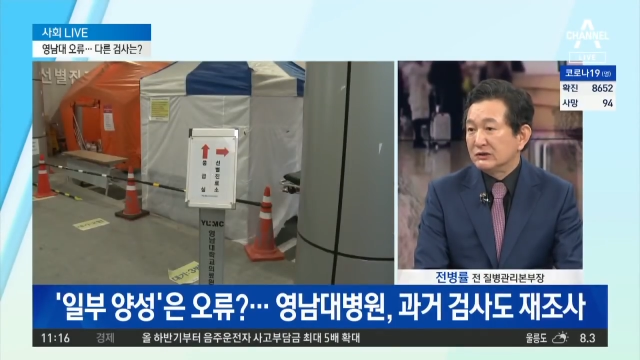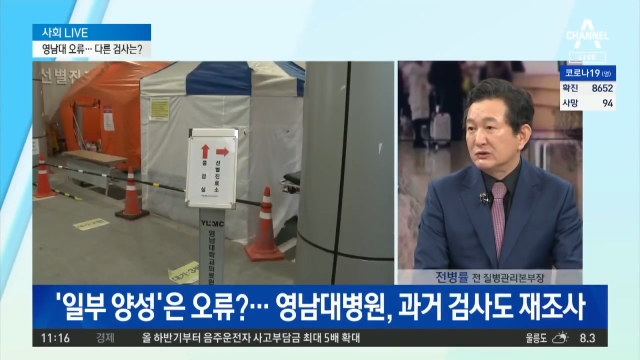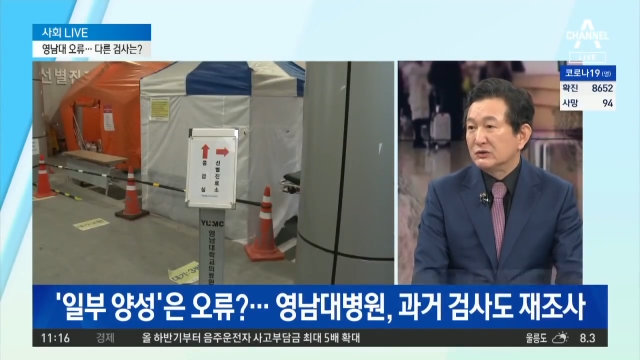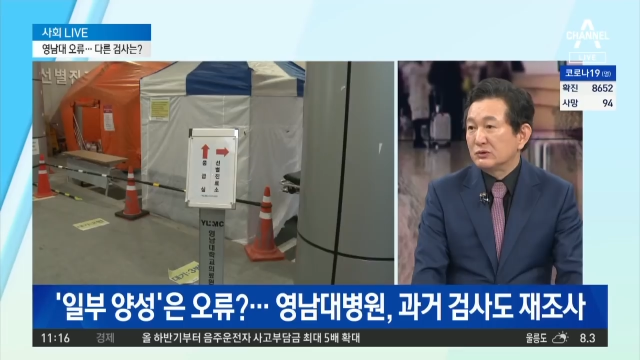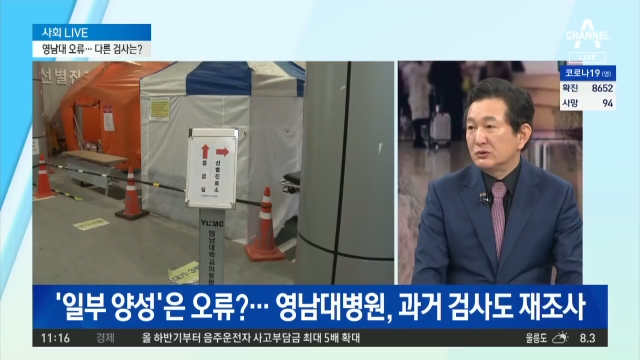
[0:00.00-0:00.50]

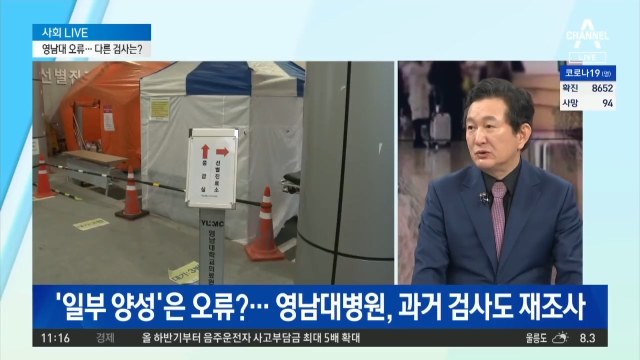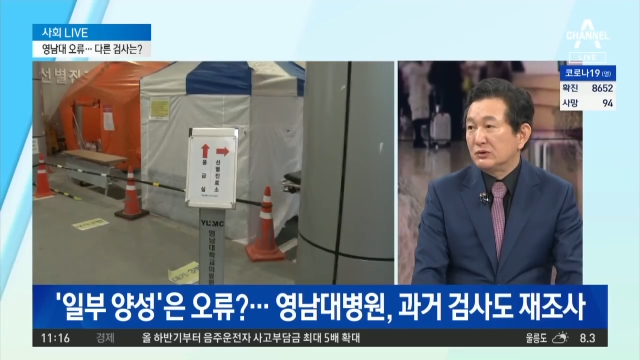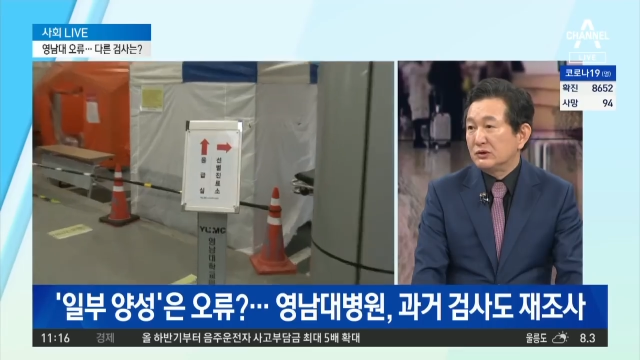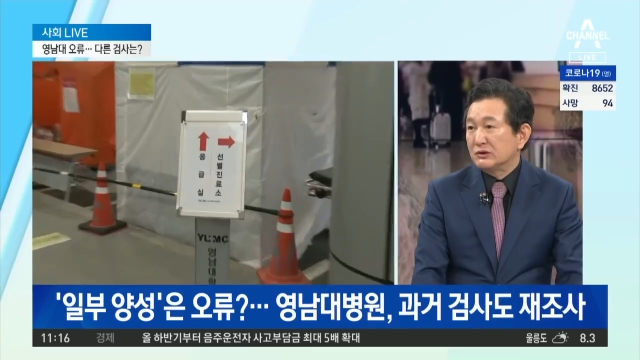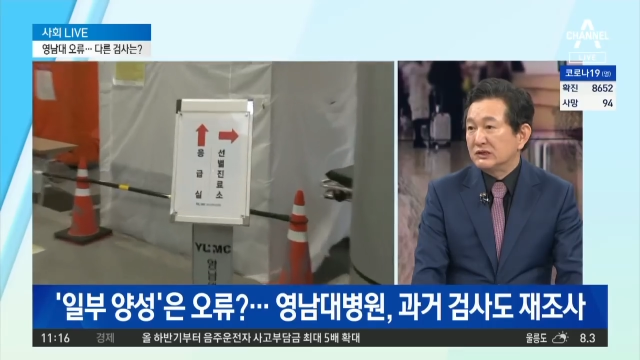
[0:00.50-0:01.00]
그리고 또
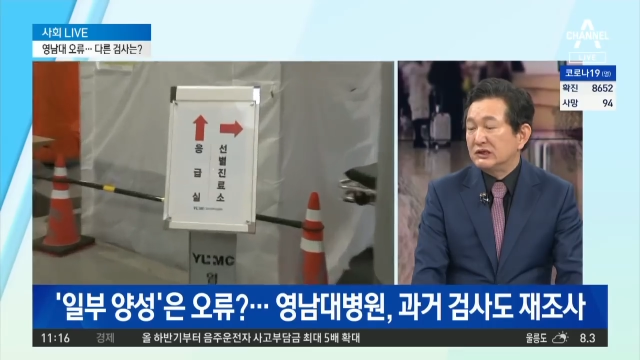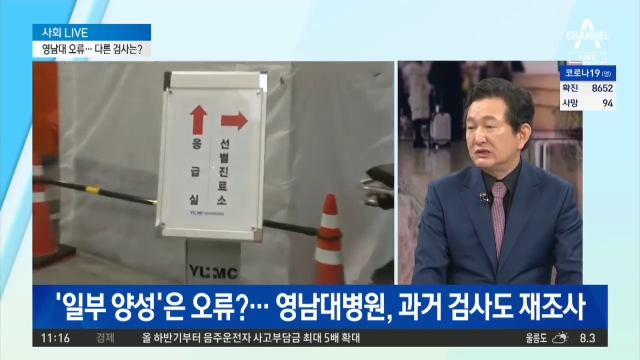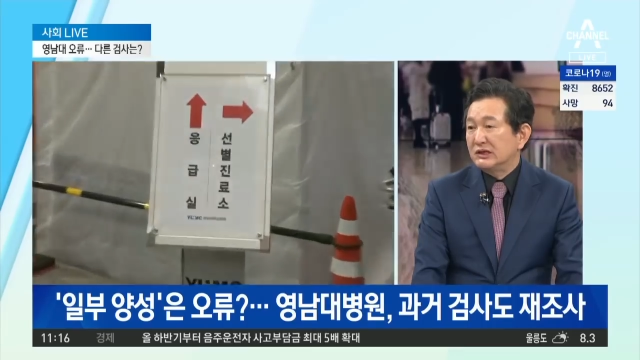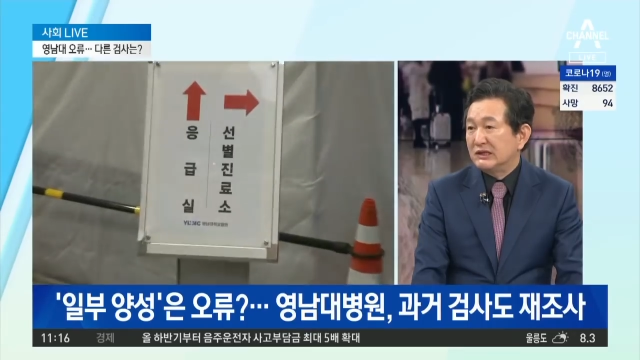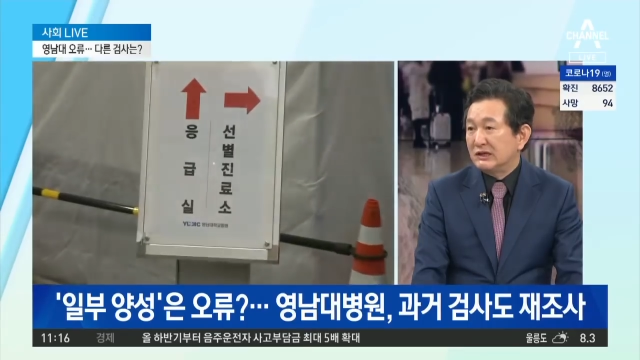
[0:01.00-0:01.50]
어,
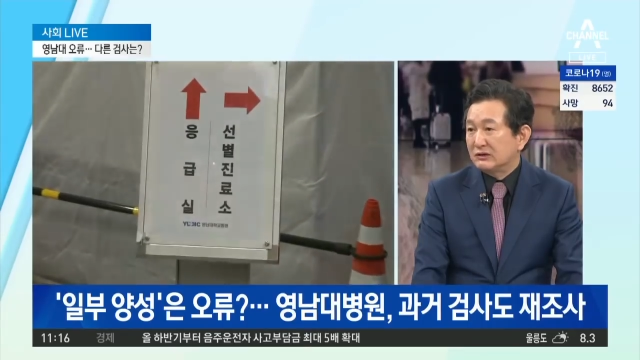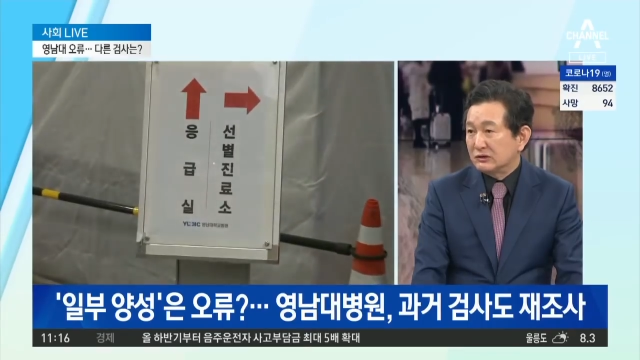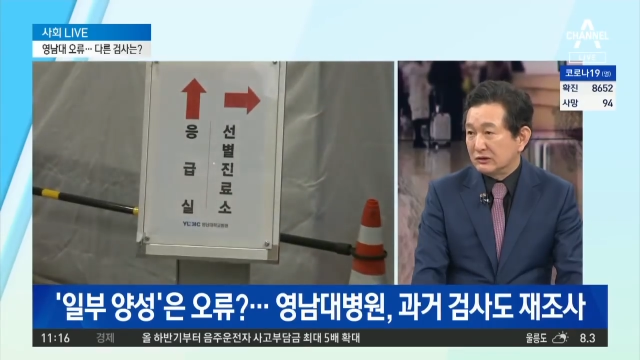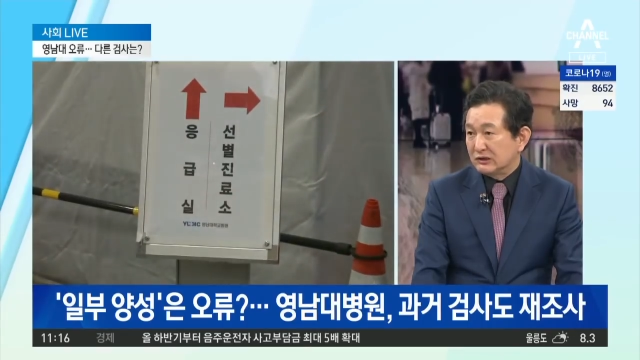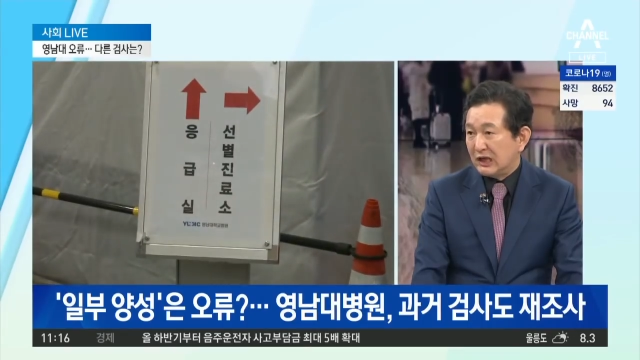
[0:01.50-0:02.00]
키트에 대한
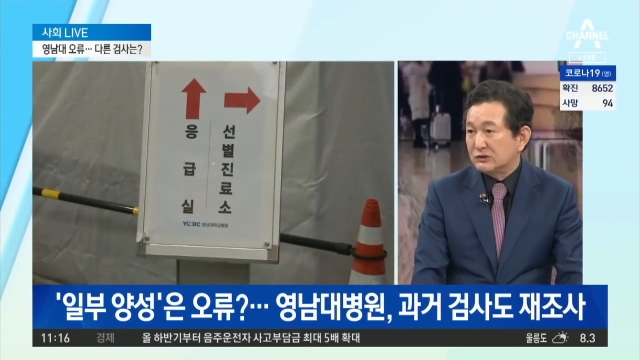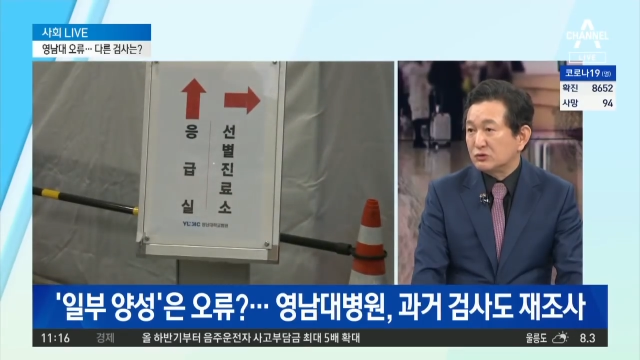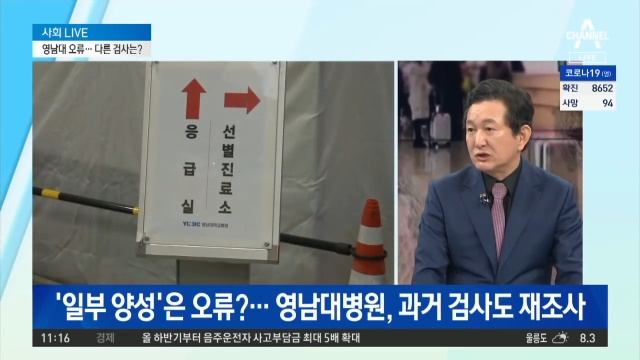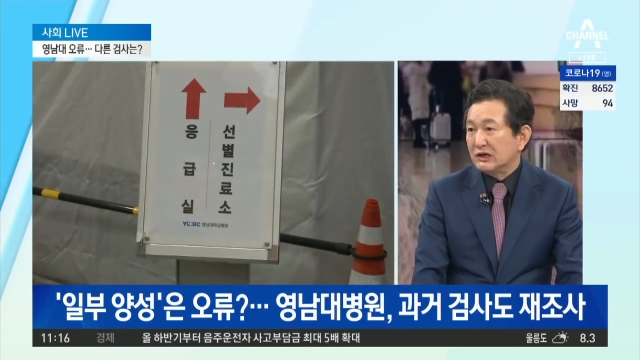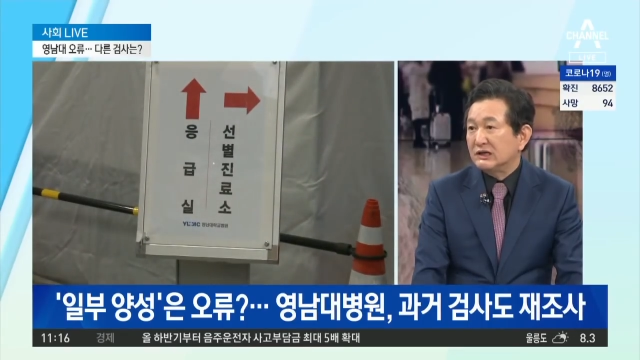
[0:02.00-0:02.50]
것들을 다
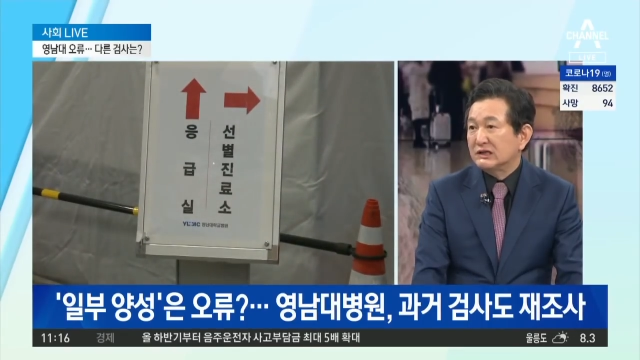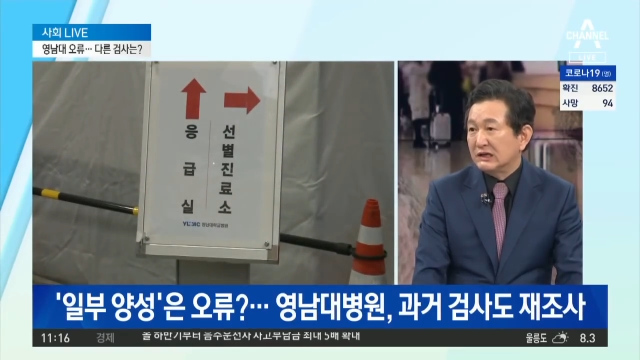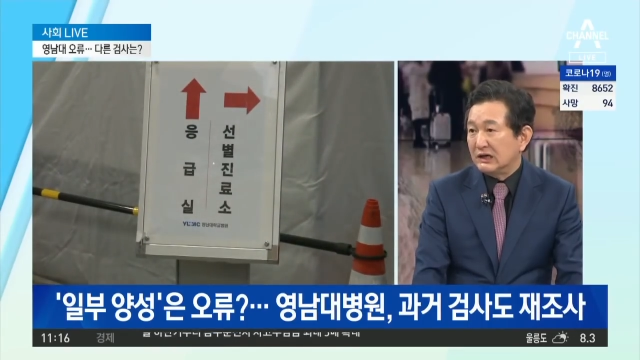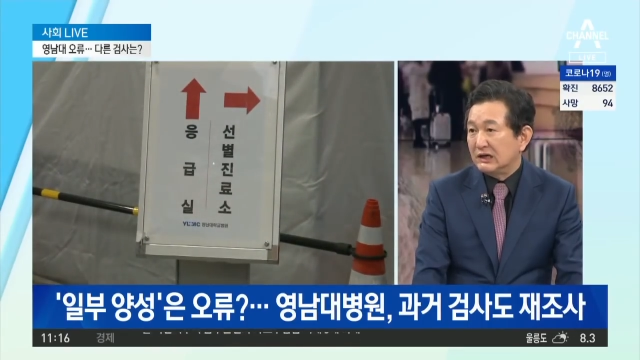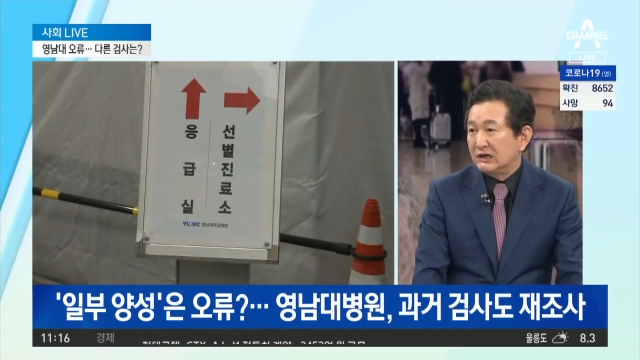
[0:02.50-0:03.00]
조사를
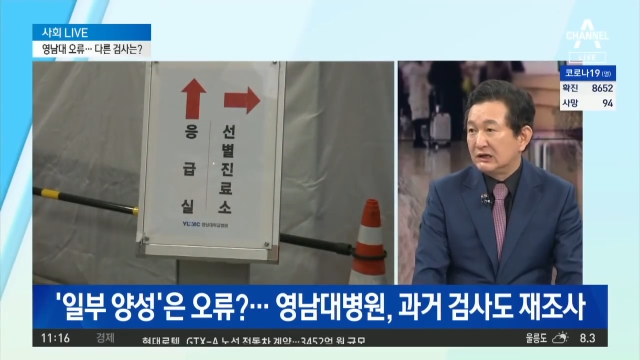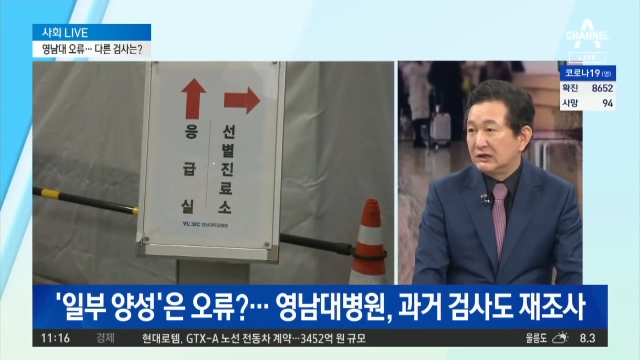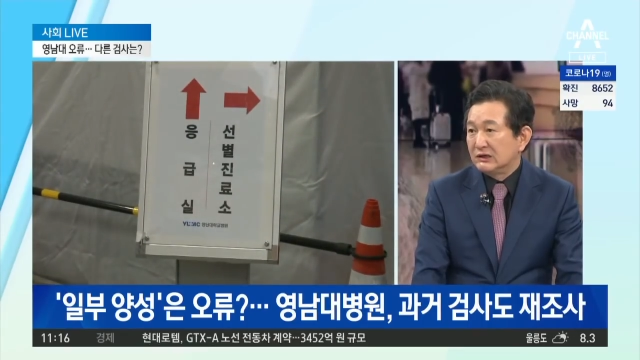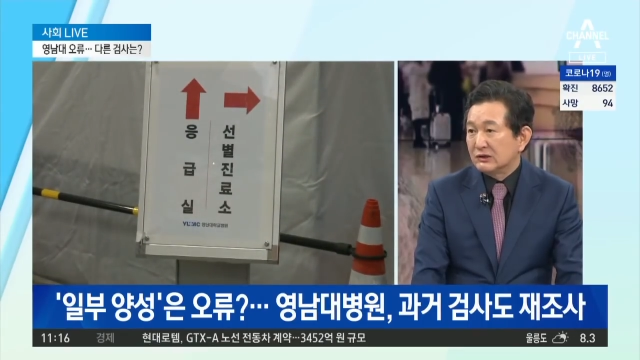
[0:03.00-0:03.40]
하니까 네네. 네.